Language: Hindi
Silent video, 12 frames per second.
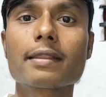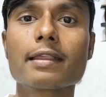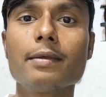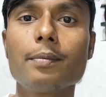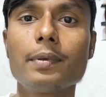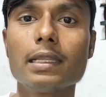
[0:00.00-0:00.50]

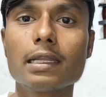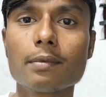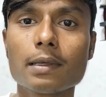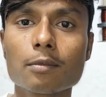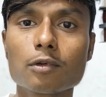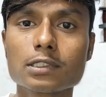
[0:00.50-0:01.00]
प्लस
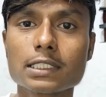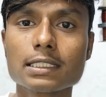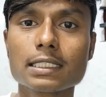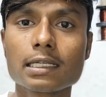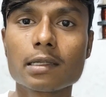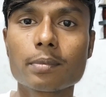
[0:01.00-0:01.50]
एम्पिलर भी हमको
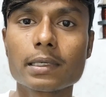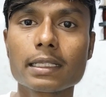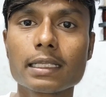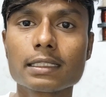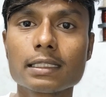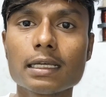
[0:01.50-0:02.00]
चेंज करना
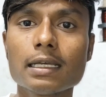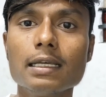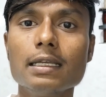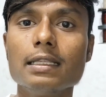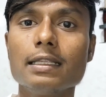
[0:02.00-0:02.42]
पड़ गया था